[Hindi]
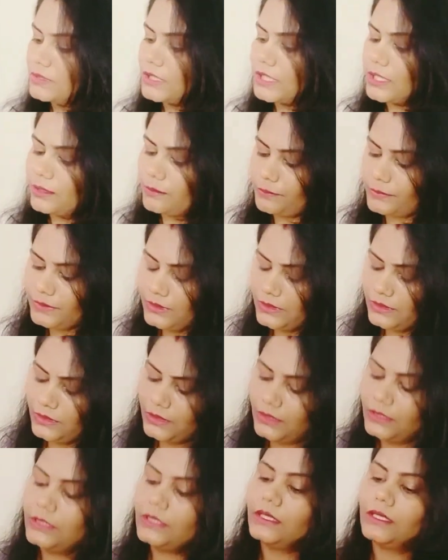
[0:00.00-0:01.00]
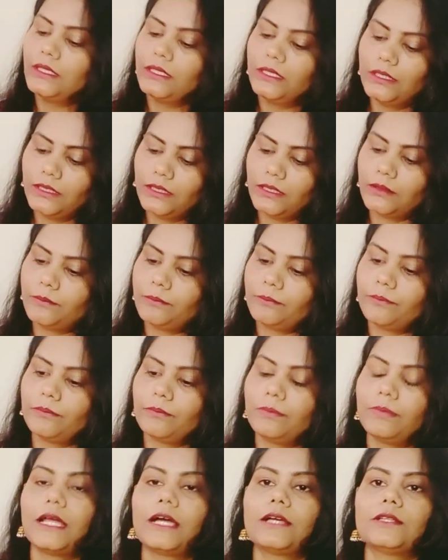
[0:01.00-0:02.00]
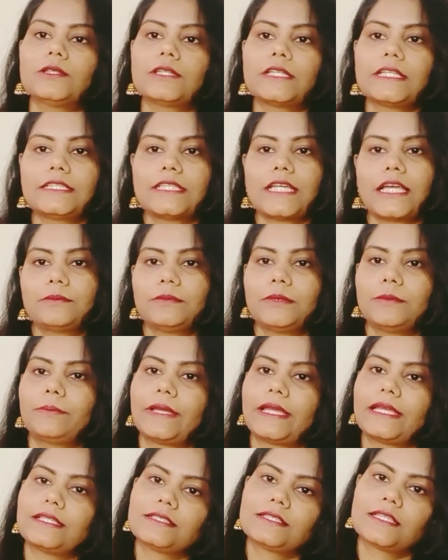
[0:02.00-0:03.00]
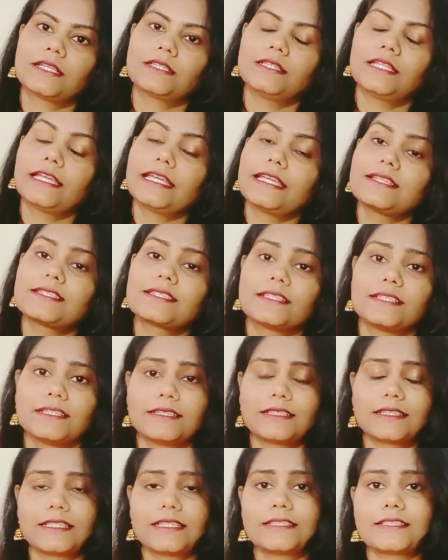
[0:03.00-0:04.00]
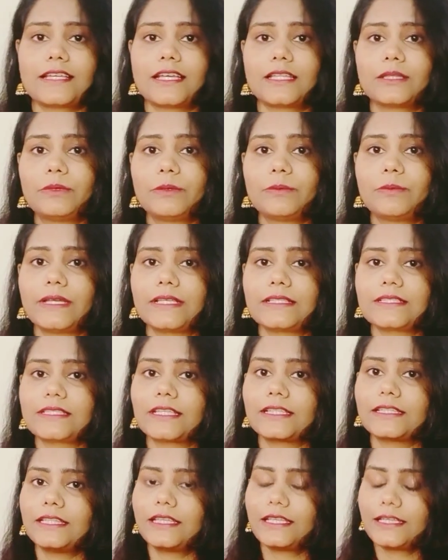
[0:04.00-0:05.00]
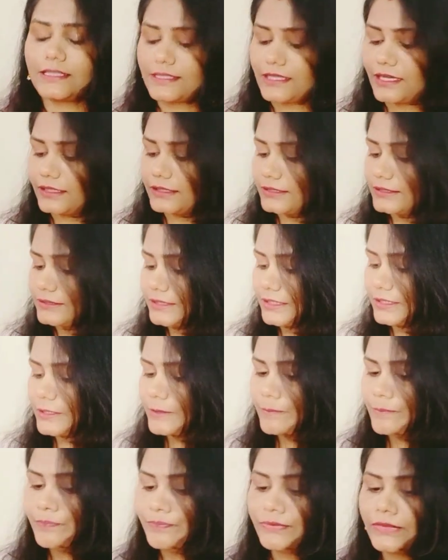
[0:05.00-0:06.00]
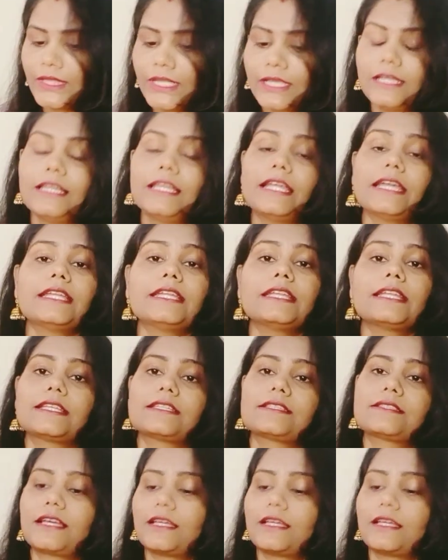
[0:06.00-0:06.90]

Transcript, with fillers: आप प्लाजो के साथ भी पहन सकते हैं स्कर्ट के साथ भी पहन सकते हैं साथ ही साथ लेगिन के साथ